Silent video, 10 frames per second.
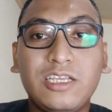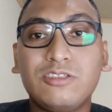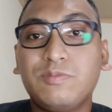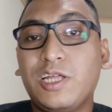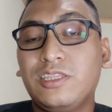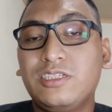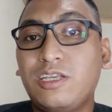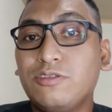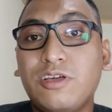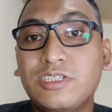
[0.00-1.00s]
1,
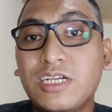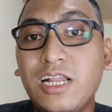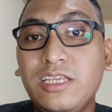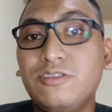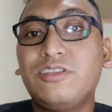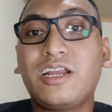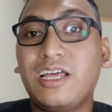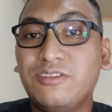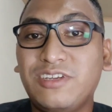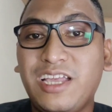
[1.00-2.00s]
1 tahun sekali itu
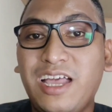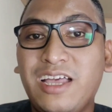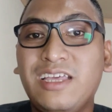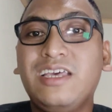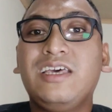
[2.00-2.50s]
tergantung ya.